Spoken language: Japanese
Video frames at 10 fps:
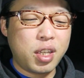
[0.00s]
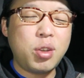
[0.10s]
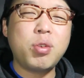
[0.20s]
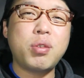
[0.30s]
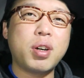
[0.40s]

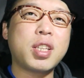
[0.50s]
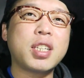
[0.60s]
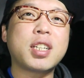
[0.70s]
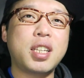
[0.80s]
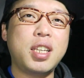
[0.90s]
匂いは
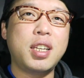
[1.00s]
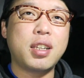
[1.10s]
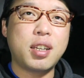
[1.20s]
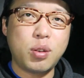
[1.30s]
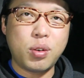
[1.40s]
確かにい
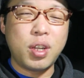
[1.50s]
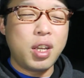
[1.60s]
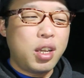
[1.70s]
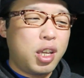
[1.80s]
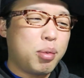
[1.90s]
いけど、
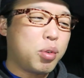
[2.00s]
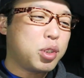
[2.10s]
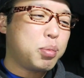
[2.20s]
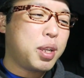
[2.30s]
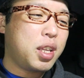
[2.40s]
やっぱ
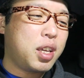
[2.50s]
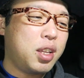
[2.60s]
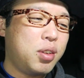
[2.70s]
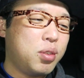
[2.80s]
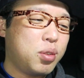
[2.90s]
コスパ
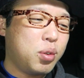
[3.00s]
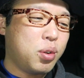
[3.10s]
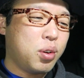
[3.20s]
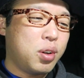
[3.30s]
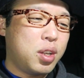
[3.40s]
的に言う
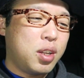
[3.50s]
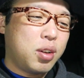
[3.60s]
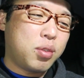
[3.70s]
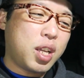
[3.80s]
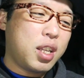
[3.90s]
と、
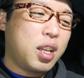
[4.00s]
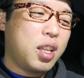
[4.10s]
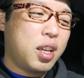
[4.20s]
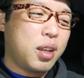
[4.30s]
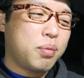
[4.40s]
これ大
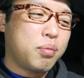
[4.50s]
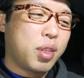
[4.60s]
体ね、